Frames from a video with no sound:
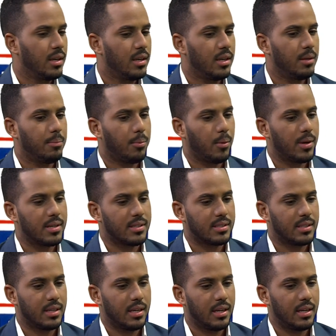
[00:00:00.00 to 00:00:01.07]
Y
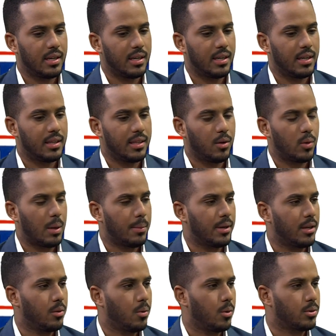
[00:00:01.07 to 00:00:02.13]
pues de una
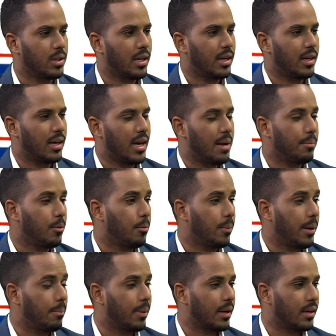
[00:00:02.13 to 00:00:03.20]
manera u otra ambos me
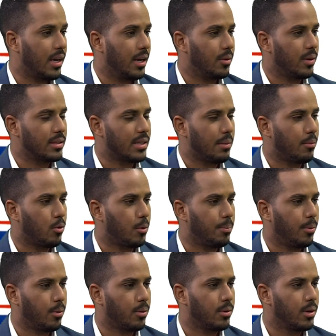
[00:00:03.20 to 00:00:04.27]
impregnaron ese amor
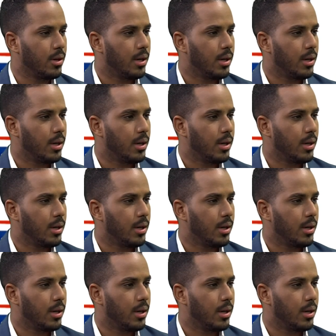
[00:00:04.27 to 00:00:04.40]
por,